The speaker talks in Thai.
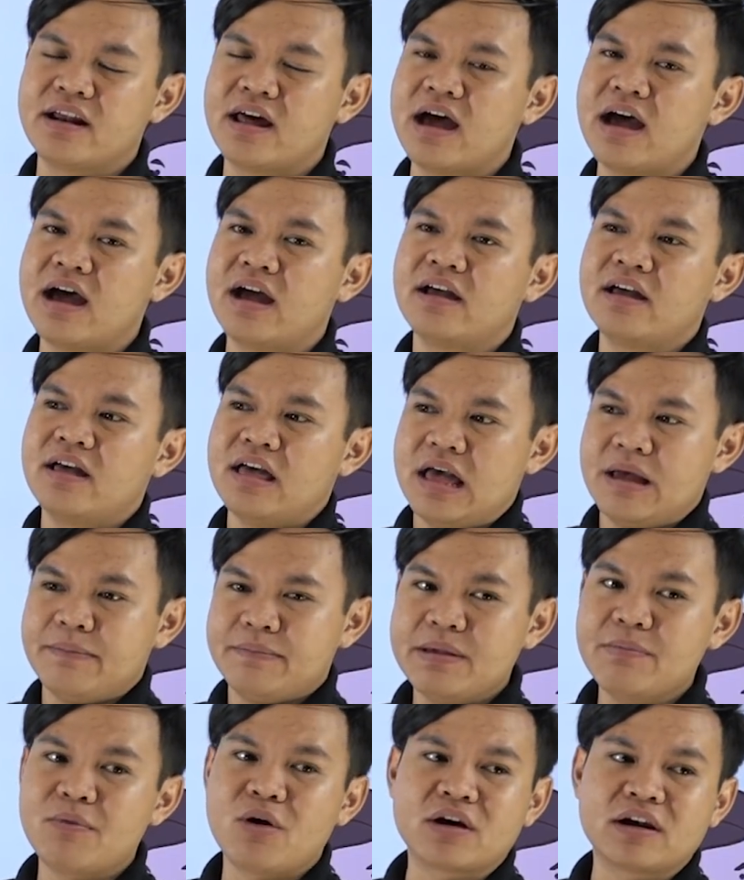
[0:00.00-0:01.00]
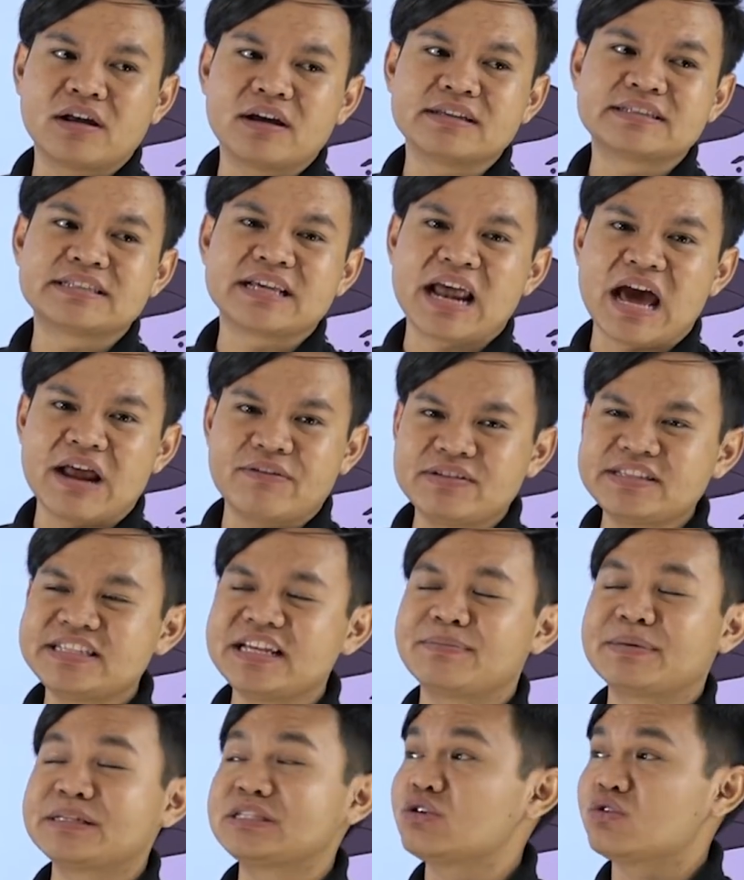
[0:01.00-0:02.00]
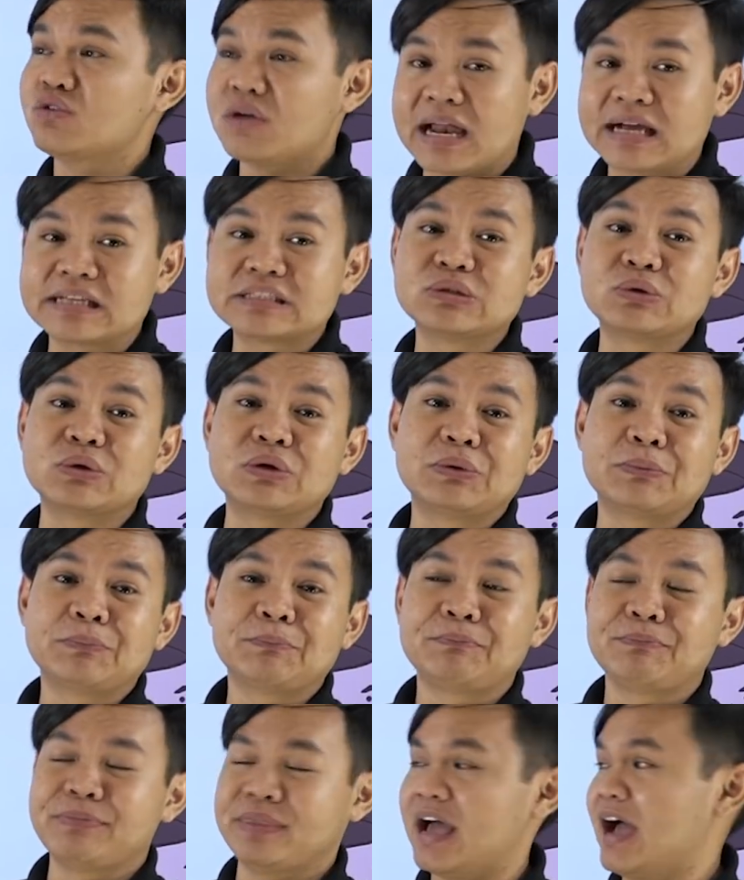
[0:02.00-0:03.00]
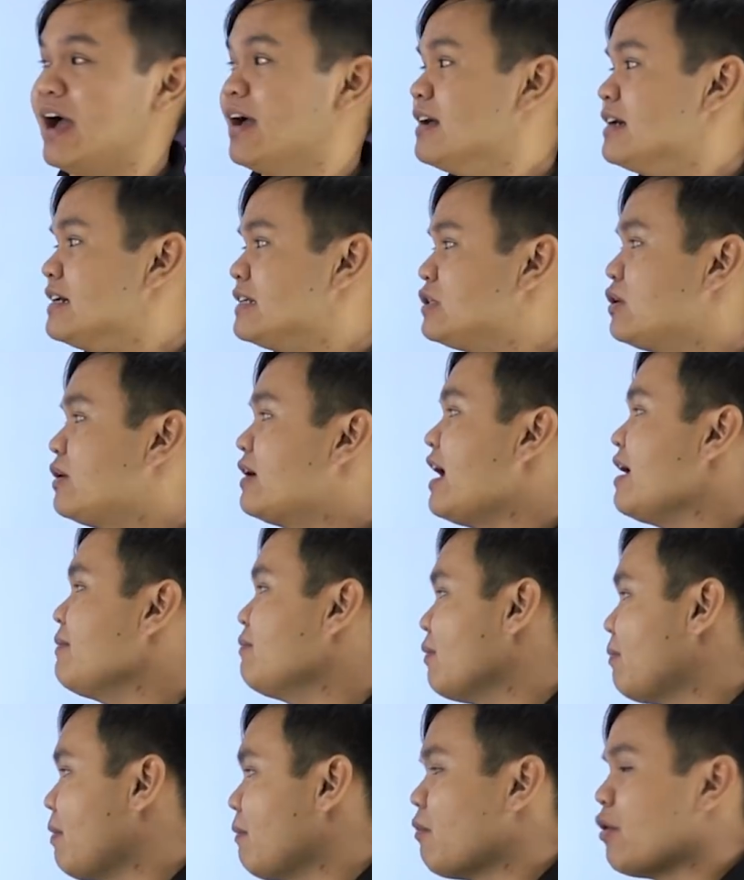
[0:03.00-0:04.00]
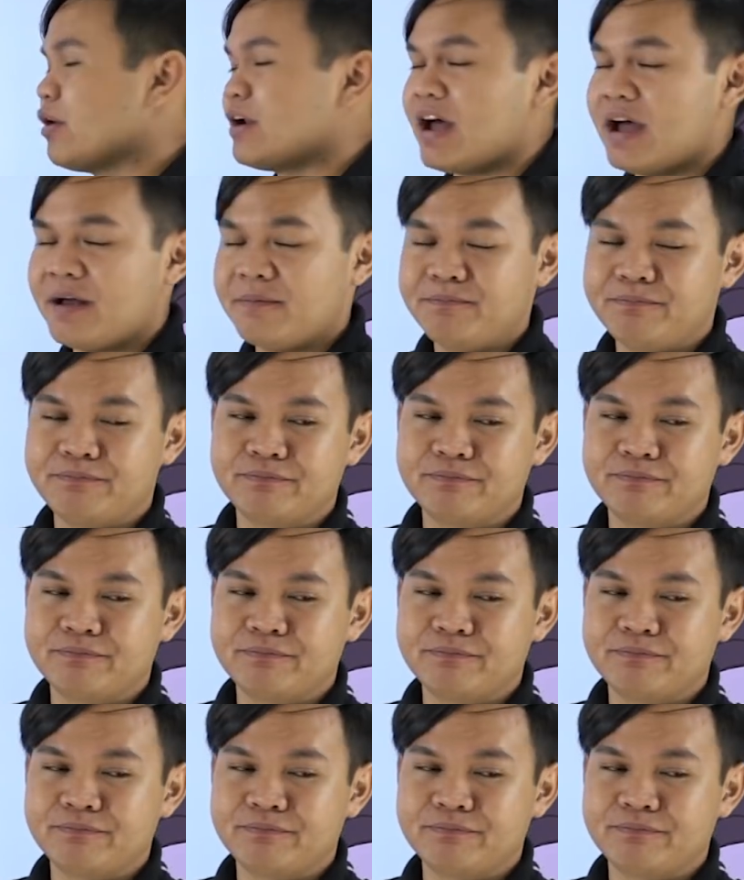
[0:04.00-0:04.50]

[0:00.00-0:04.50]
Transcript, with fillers: นะพี่บอกเลยสถานวิเศษมันจะอยู่หลังสุดนะส่วนไอ้บุพบทอะ